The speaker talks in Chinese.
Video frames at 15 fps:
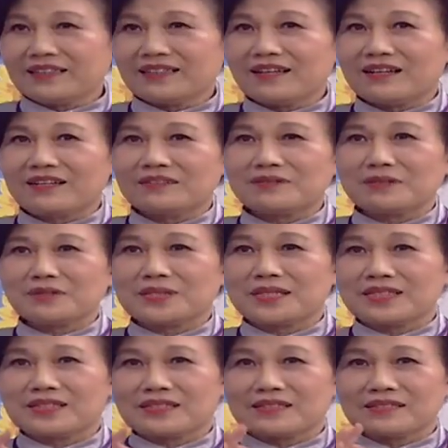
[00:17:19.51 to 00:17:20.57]
要
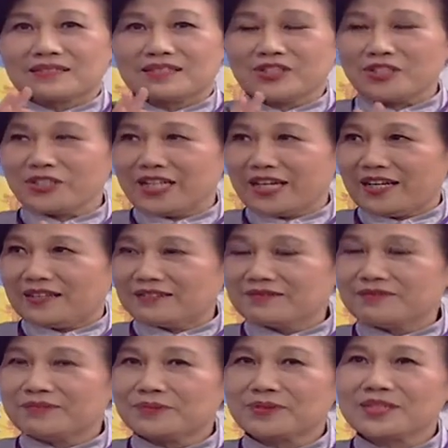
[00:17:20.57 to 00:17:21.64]
呃治疗，
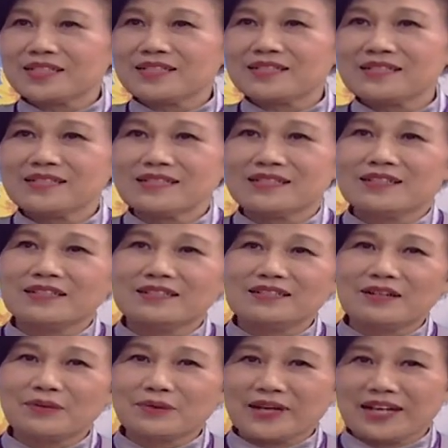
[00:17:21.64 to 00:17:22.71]
或者是
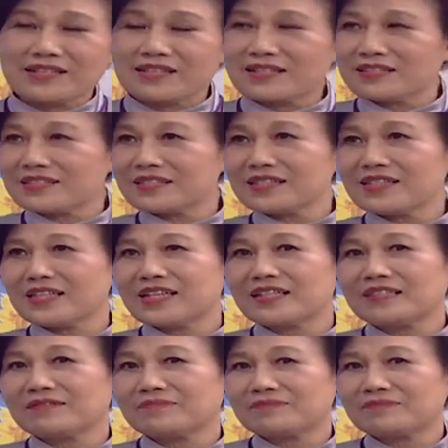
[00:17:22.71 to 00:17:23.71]
要改善这些。